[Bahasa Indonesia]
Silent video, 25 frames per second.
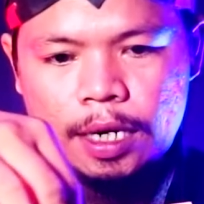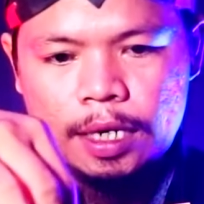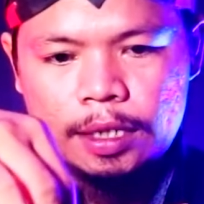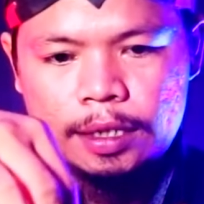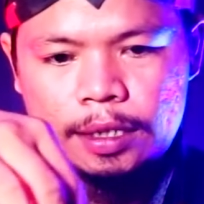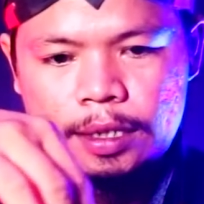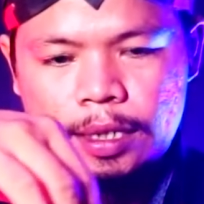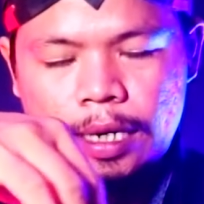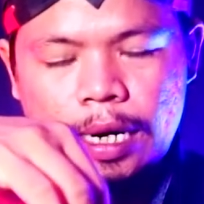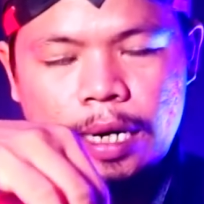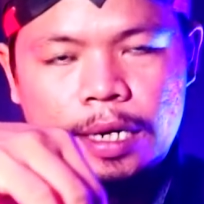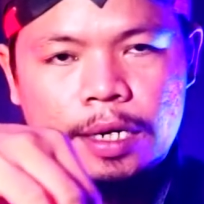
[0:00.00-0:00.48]

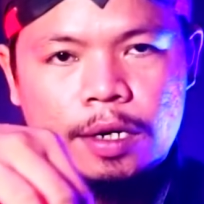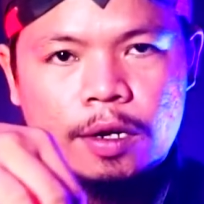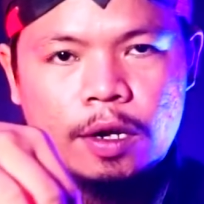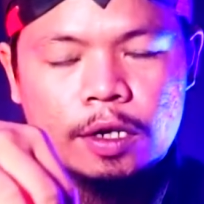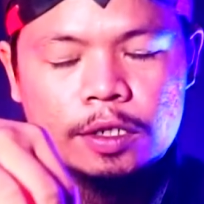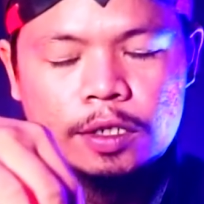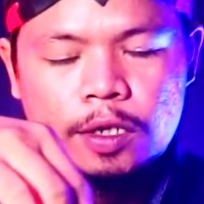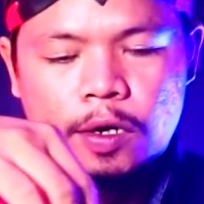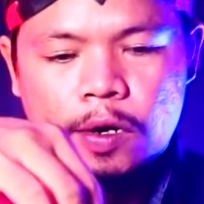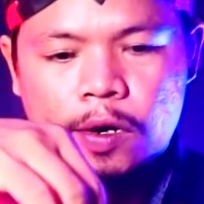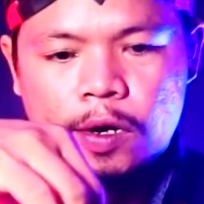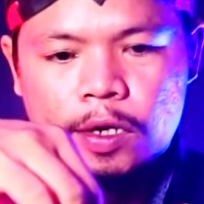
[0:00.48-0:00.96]
Setelah
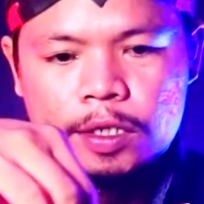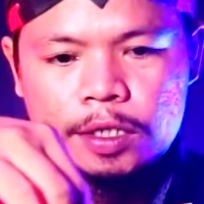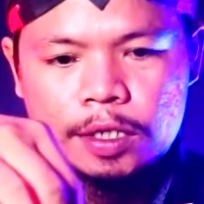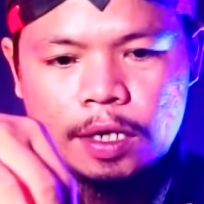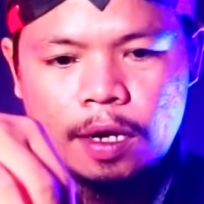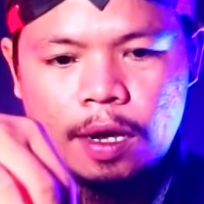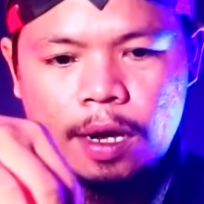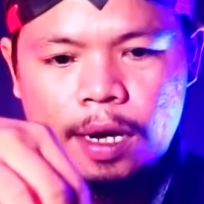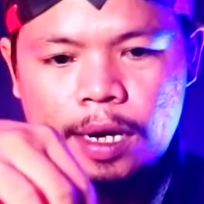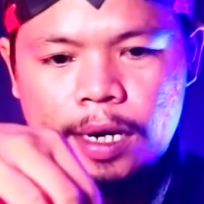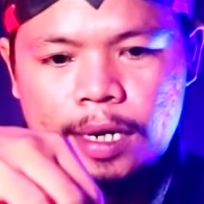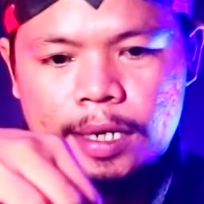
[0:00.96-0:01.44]

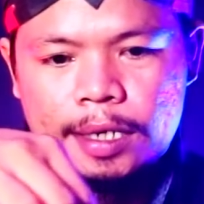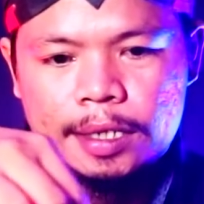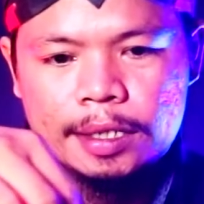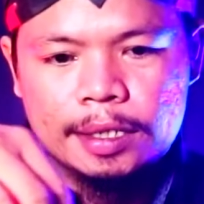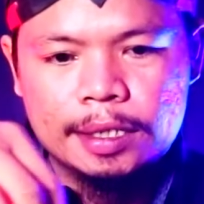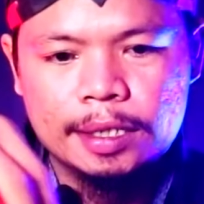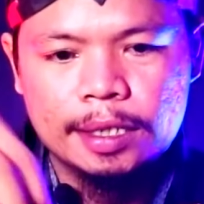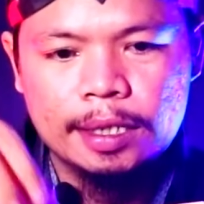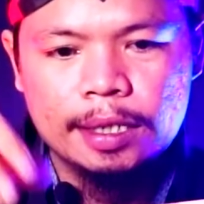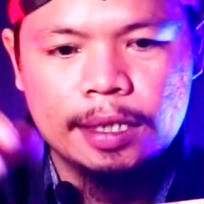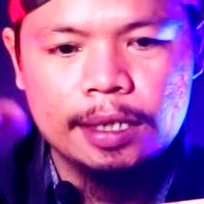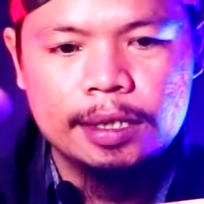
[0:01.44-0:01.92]
digosok-gosok, di
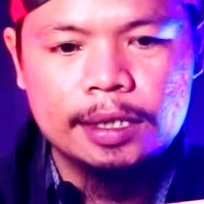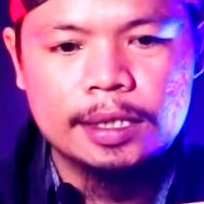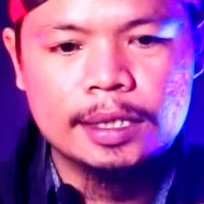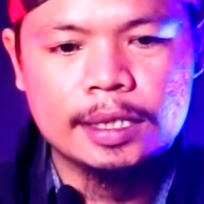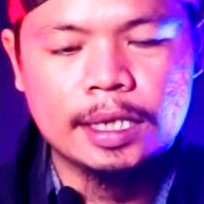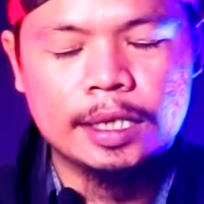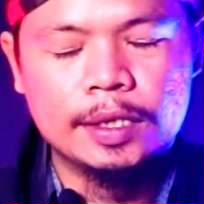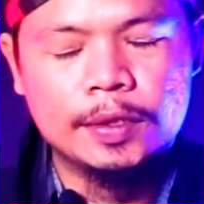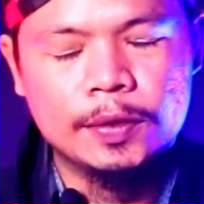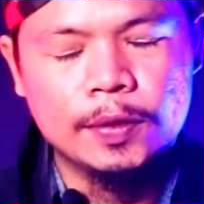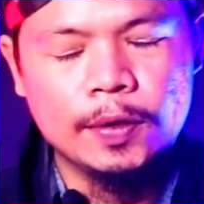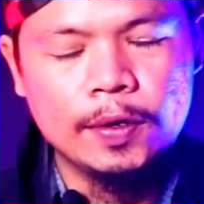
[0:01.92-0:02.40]
sini
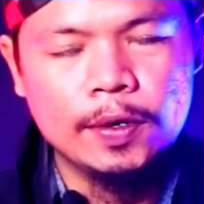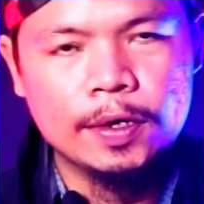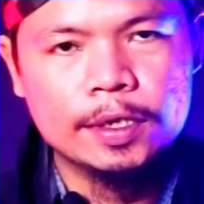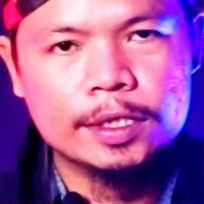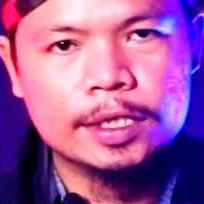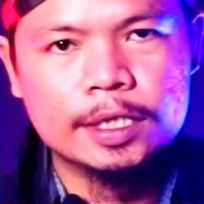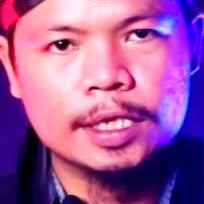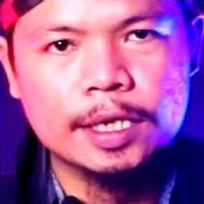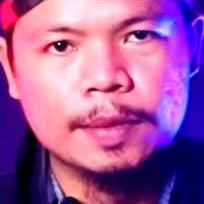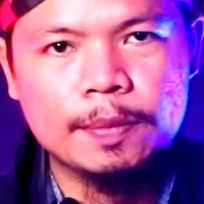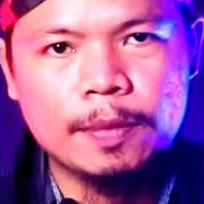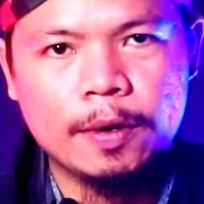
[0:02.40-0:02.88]
sedulur
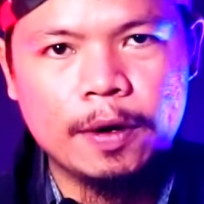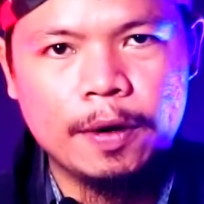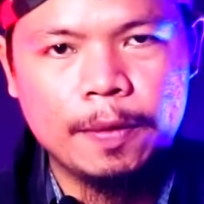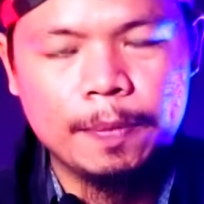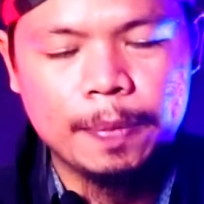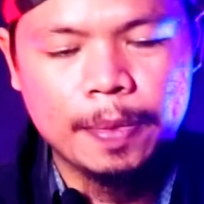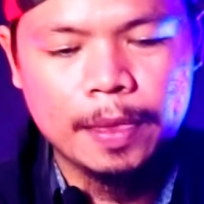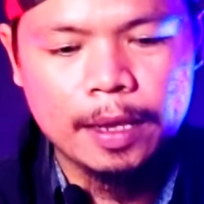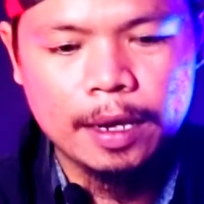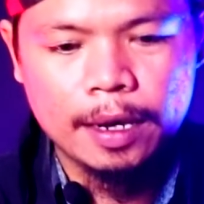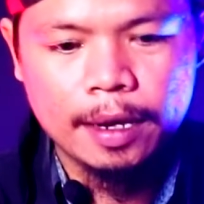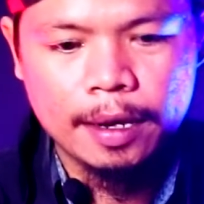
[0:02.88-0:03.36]
simo,